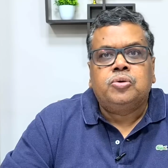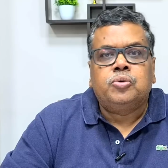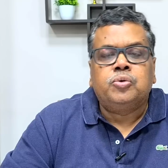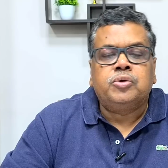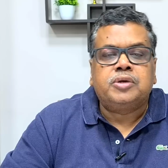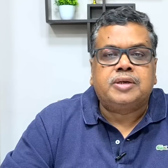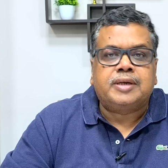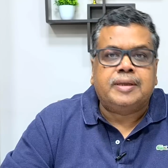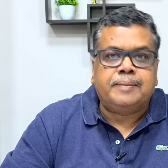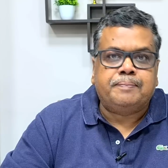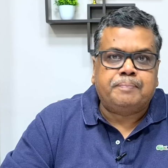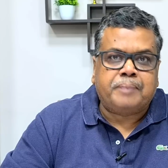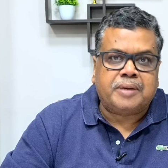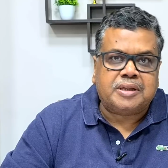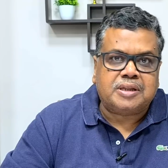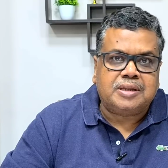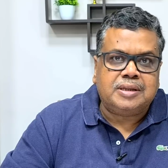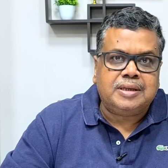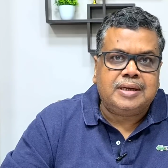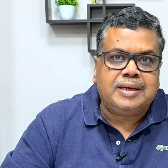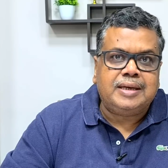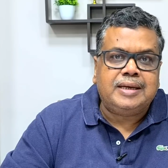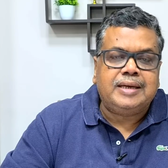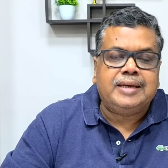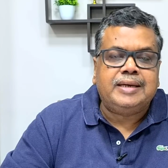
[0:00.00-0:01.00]
उनकी
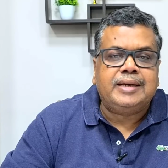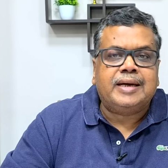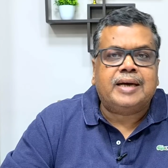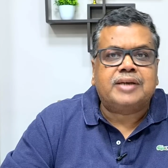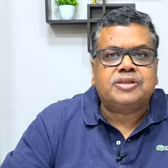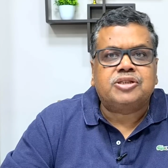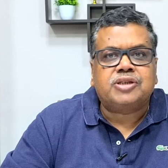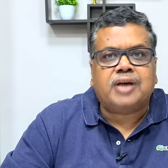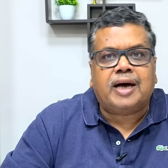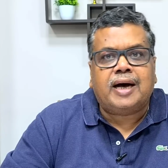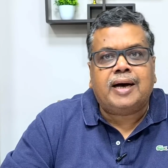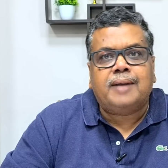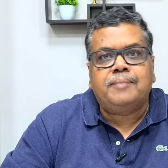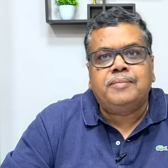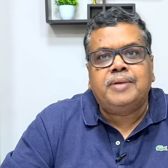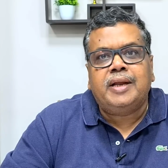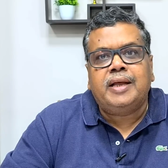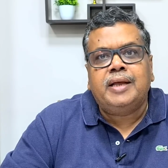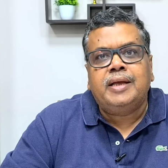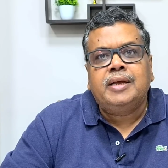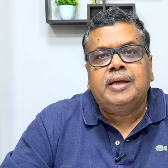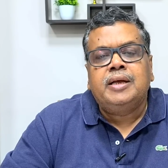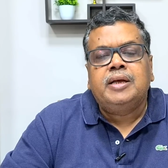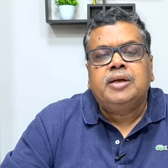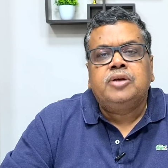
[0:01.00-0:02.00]
पत्नी हीना साहब
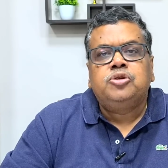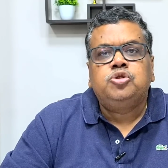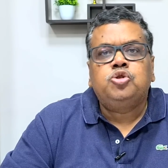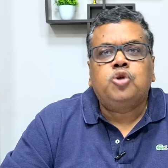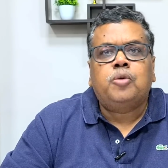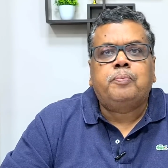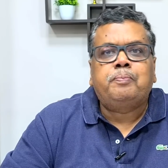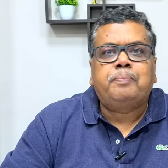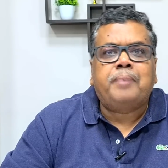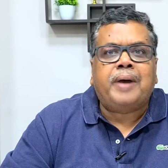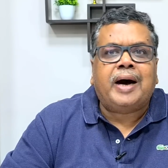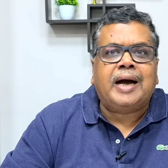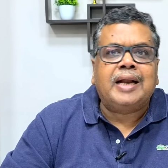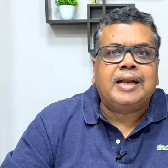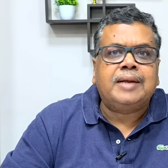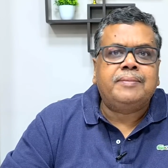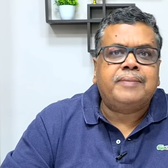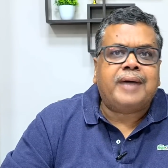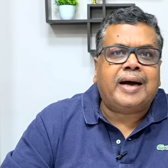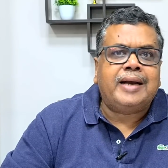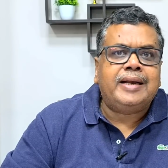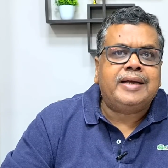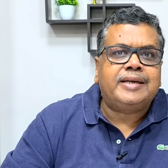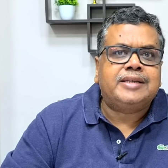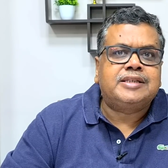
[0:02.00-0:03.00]
ने जो
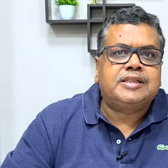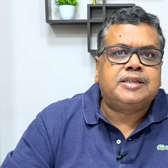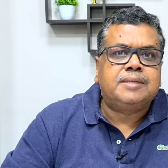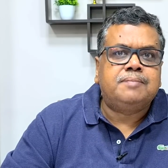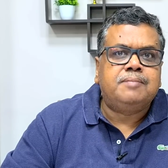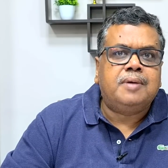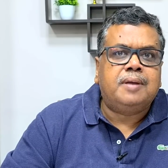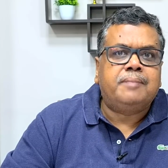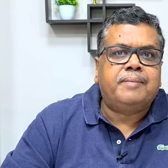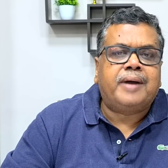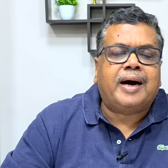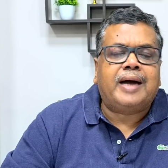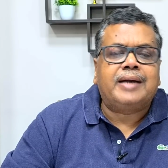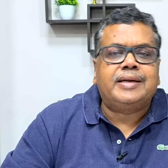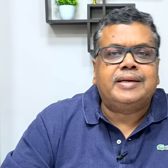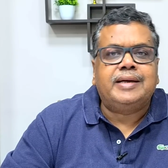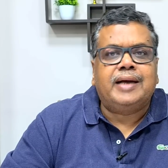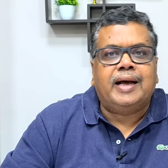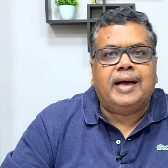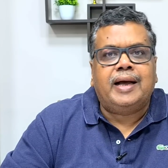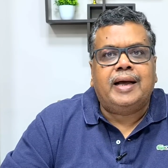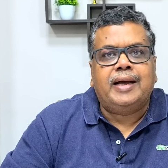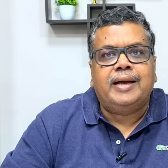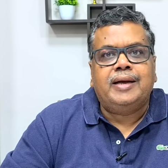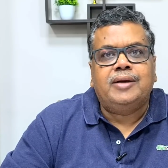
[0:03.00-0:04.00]
पारिवारिक
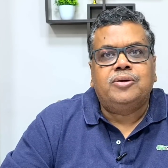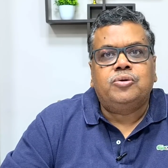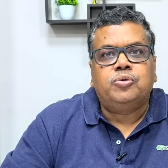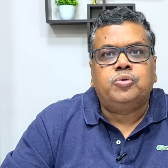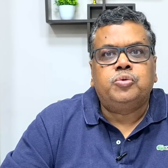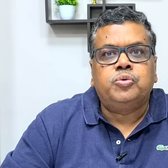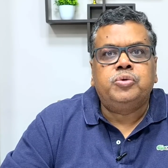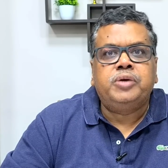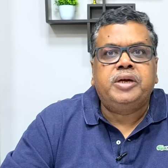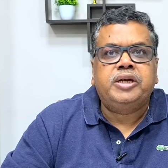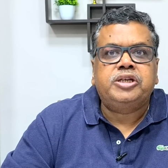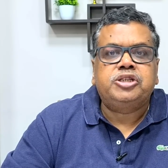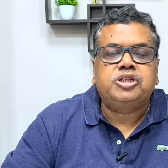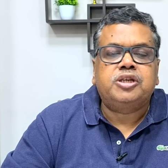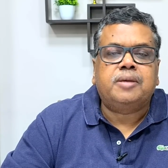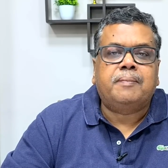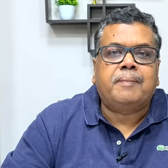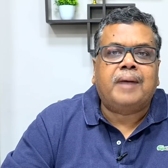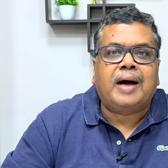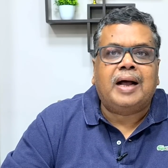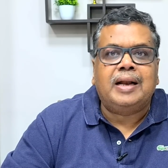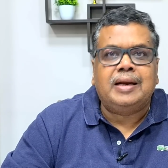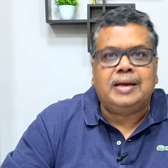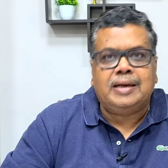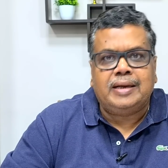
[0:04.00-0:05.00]
जिम्मेदारियां हैं उन्हें
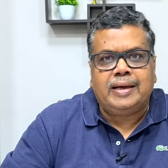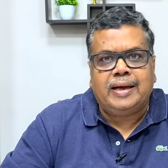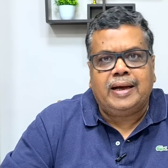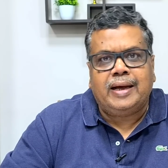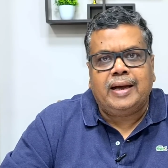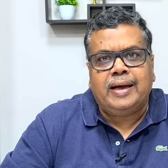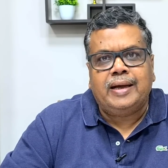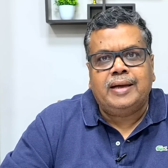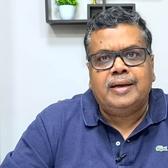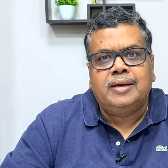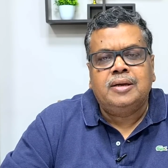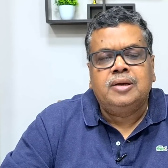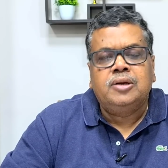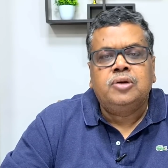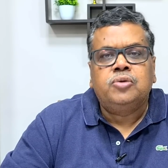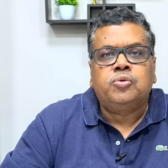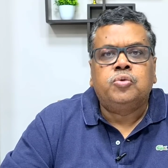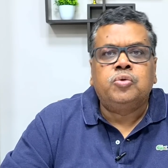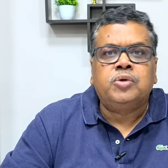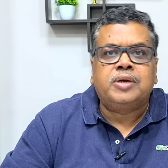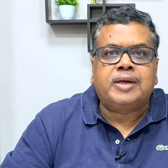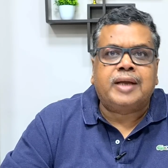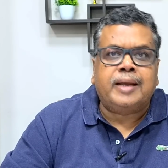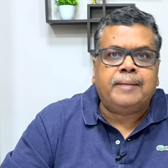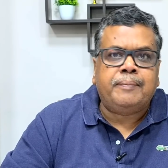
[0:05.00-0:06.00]
संभाल लिया है
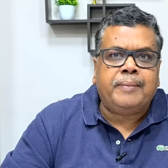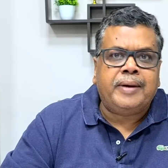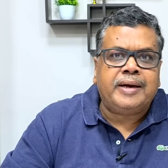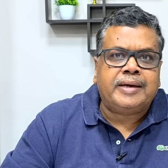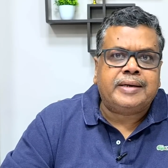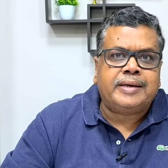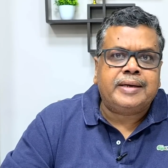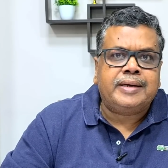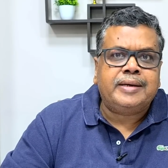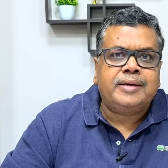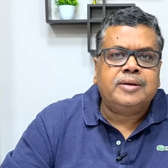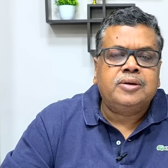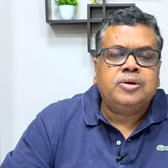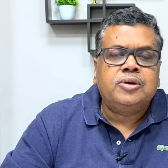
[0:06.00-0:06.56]
उनके बेटे